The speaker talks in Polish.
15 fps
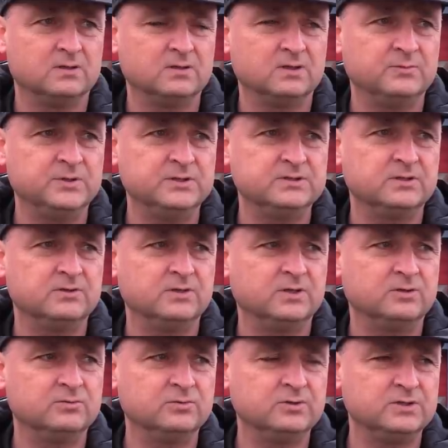Na miejsce
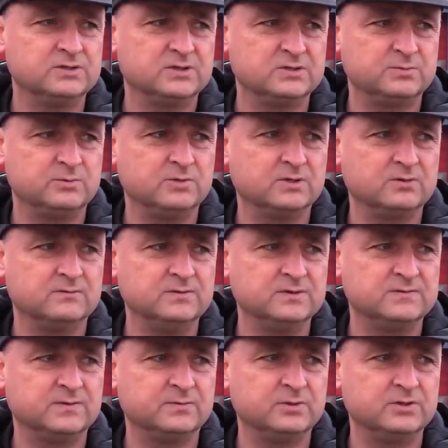dojechał drugi zespół
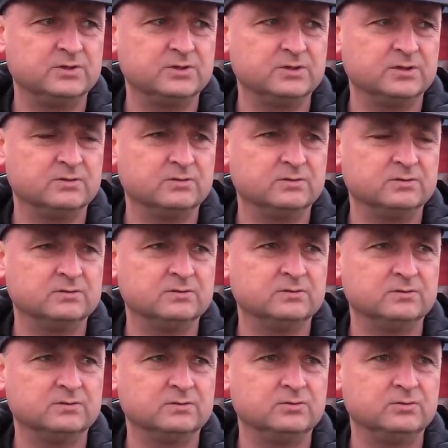ratownictwa medycznego,
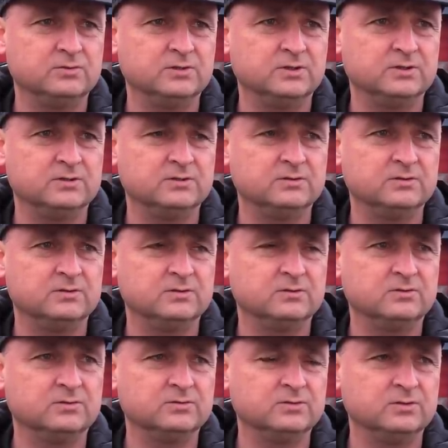który
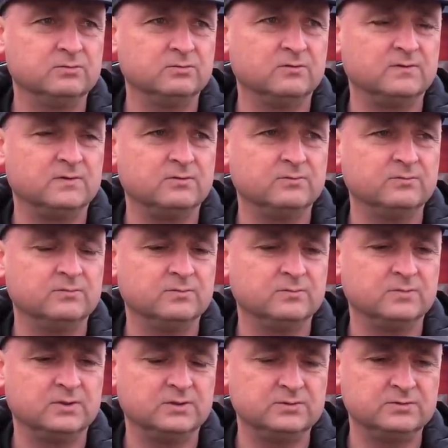kontynuował
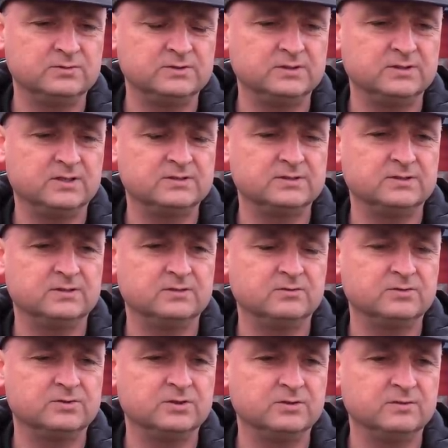resuscytację
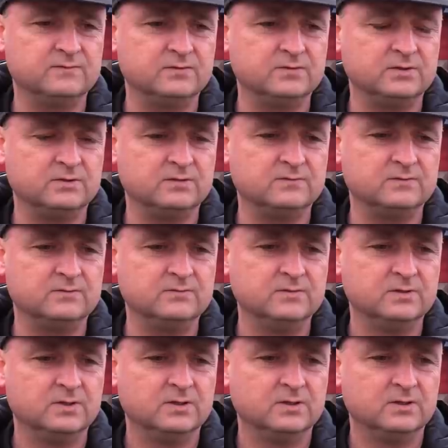krążeniowo-oddechową.
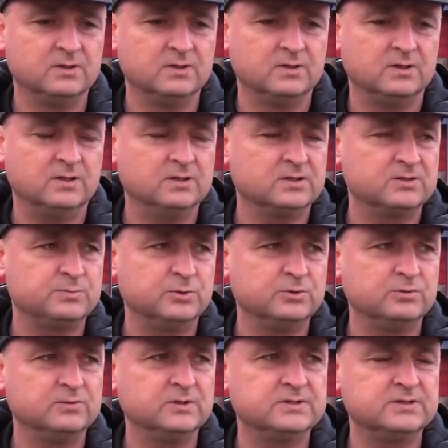Lekarz
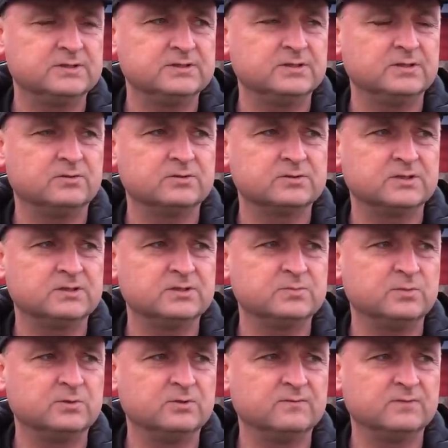podjął decyzję o
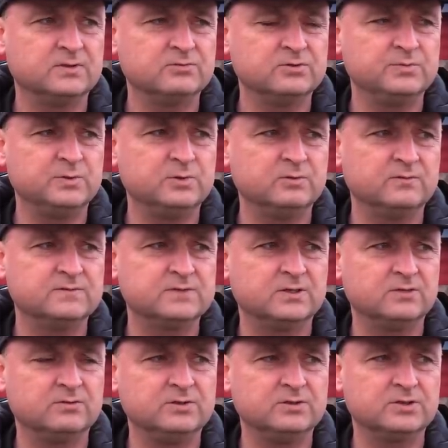zadysponowaniu
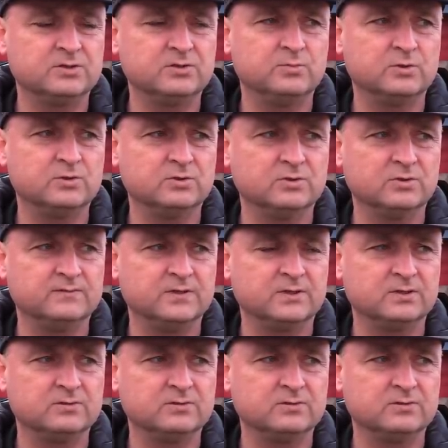śmigłowca lotniczego pogotowia